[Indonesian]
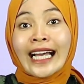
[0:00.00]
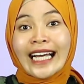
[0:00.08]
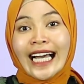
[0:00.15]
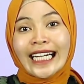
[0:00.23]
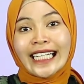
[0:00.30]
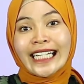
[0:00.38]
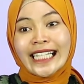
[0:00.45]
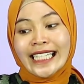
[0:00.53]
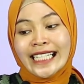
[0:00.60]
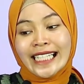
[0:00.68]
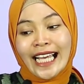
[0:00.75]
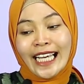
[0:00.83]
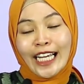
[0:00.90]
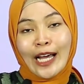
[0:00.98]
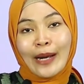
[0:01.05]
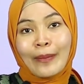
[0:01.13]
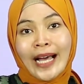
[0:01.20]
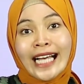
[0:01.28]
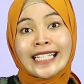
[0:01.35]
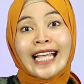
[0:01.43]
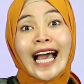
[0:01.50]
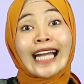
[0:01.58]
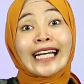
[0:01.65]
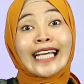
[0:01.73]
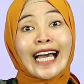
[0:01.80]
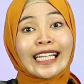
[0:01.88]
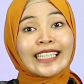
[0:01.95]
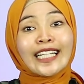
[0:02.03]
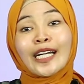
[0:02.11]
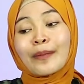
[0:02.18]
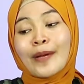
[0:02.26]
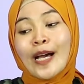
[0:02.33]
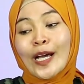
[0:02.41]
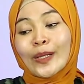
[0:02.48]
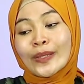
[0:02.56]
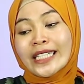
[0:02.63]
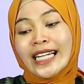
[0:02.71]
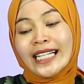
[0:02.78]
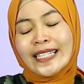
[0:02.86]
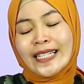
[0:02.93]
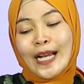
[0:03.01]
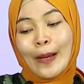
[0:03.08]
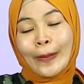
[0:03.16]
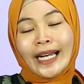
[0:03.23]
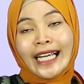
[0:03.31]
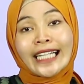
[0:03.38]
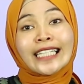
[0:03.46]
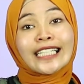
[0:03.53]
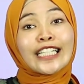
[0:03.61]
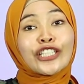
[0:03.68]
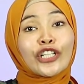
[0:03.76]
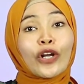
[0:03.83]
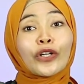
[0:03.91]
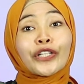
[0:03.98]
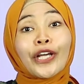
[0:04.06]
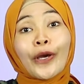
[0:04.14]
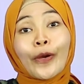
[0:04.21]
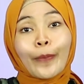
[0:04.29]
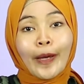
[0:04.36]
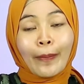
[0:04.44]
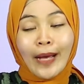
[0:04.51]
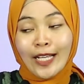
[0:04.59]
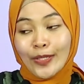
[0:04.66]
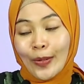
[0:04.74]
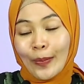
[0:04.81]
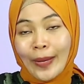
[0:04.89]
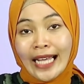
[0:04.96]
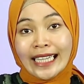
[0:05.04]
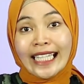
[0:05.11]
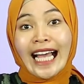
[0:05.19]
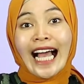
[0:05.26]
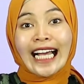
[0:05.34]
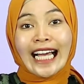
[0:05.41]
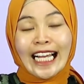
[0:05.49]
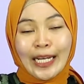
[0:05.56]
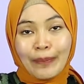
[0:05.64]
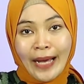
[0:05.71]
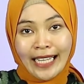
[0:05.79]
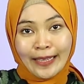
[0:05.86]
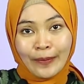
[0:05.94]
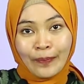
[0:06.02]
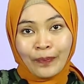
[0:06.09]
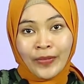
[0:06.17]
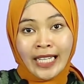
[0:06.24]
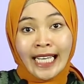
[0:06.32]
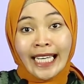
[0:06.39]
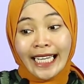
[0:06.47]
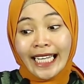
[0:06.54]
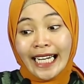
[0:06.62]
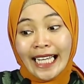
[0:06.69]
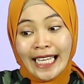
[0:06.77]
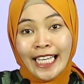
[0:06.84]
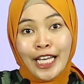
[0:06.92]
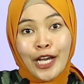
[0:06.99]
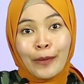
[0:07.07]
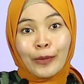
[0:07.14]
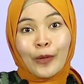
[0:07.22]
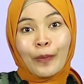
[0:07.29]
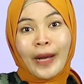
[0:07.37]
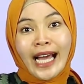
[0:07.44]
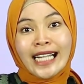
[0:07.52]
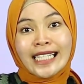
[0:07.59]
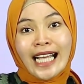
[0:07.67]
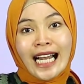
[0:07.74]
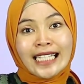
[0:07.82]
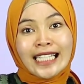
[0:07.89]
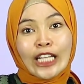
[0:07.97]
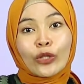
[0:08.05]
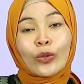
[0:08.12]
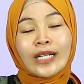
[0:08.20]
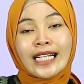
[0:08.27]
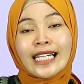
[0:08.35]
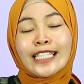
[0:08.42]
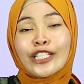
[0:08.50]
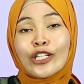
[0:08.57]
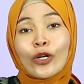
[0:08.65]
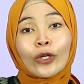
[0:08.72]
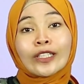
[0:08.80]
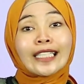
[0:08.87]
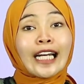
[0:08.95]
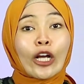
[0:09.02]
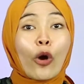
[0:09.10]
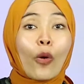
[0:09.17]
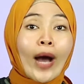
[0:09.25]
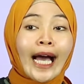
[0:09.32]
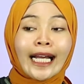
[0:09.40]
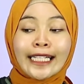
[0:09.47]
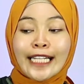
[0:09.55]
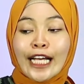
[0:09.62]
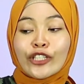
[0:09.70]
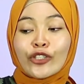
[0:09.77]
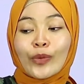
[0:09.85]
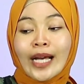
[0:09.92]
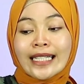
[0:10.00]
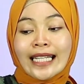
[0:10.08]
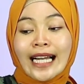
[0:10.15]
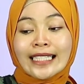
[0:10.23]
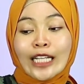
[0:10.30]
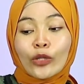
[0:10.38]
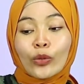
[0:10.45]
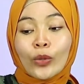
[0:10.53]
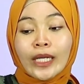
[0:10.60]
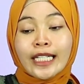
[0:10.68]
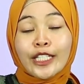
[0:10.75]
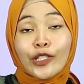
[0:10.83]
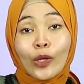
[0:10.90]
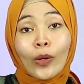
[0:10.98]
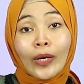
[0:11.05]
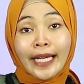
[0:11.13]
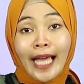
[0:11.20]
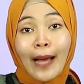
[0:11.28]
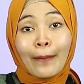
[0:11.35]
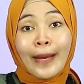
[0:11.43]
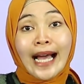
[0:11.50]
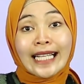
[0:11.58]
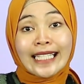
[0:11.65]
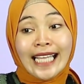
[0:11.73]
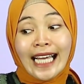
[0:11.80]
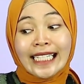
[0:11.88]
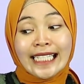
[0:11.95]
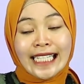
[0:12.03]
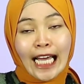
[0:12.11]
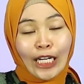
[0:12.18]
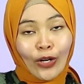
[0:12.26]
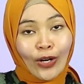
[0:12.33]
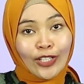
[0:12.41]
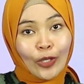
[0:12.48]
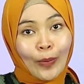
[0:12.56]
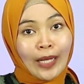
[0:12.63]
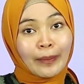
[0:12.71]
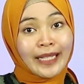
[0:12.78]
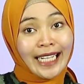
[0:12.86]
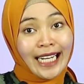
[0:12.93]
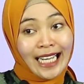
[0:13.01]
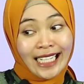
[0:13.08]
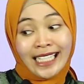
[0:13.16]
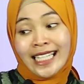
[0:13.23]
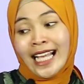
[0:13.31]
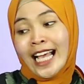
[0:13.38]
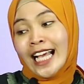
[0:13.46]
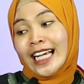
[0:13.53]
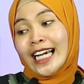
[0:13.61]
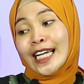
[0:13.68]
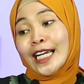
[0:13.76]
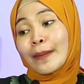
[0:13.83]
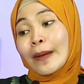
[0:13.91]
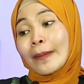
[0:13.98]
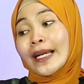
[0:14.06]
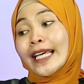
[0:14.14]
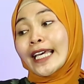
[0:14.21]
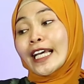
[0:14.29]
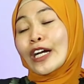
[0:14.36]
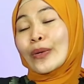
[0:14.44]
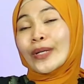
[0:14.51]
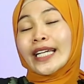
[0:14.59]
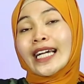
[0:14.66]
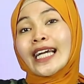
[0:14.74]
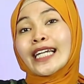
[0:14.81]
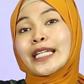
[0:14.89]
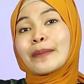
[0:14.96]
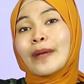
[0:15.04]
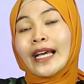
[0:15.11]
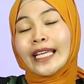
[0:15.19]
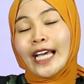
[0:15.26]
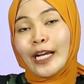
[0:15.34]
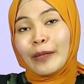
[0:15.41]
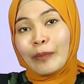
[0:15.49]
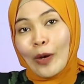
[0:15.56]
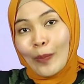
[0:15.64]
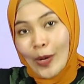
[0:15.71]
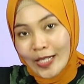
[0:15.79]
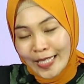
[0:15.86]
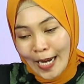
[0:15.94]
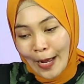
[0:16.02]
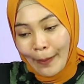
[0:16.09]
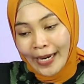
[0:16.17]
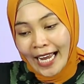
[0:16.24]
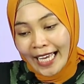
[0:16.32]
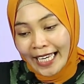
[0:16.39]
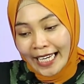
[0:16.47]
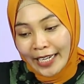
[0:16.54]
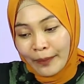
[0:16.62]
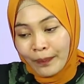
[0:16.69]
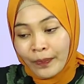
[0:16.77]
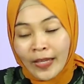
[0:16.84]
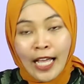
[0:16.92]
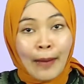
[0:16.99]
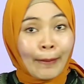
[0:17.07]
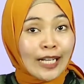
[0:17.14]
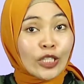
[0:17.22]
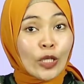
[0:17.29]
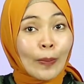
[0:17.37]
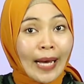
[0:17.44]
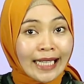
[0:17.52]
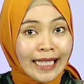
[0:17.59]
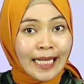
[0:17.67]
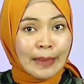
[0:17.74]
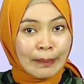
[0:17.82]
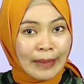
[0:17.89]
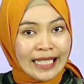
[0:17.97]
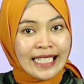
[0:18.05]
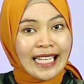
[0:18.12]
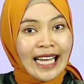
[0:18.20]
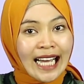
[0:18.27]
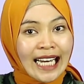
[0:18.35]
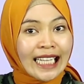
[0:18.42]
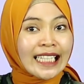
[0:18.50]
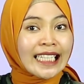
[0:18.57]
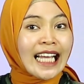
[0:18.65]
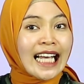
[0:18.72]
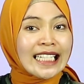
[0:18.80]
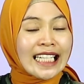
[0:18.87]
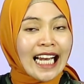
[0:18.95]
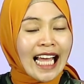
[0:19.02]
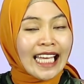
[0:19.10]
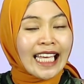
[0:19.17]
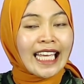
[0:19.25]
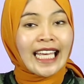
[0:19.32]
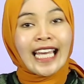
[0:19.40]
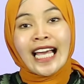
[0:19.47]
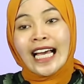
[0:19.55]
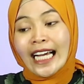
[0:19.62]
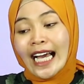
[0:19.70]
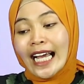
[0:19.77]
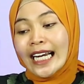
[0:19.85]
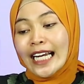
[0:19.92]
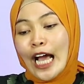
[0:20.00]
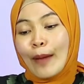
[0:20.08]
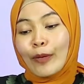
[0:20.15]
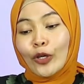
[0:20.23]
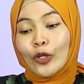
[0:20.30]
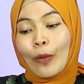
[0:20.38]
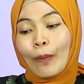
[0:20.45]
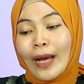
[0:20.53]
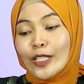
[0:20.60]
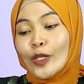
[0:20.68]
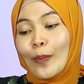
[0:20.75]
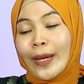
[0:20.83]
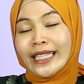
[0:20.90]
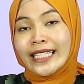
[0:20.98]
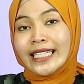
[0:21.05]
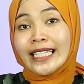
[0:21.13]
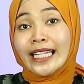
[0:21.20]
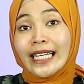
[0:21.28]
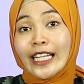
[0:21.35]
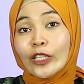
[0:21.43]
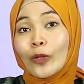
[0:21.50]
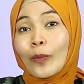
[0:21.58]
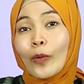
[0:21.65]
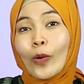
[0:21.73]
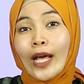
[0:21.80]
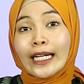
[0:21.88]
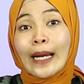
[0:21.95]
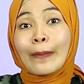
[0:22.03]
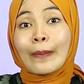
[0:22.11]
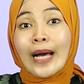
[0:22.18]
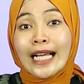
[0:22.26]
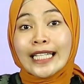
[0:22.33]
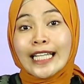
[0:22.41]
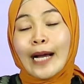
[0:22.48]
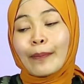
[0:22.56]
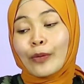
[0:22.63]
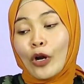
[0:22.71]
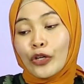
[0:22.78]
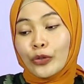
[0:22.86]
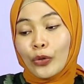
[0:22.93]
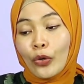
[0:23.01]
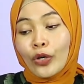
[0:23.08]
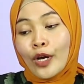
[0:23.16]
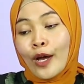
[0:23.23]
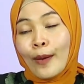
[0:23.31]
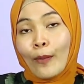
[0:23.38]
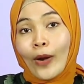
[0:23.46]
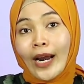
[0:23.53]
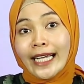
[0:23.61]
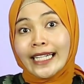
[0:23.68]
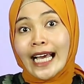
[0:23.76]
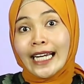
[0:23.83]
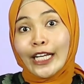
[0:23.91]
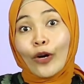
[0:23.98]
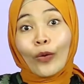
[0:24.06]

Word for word: Kali ini saya akan bahas harga terbaru dari senapan angin gejluk DP Pasopati Akalipat. Ini merupakan salah satu gejluk terkuat dan juga salah satu gejluk yang banyak dicari oleh sobat bidilers karena memiliki keunikan di bagian popor senapan angin. Pasopati pastinya kalian tidak asing lagi karena produk Pasopati sendiri itu mengeluarkan banyak produk mulai dari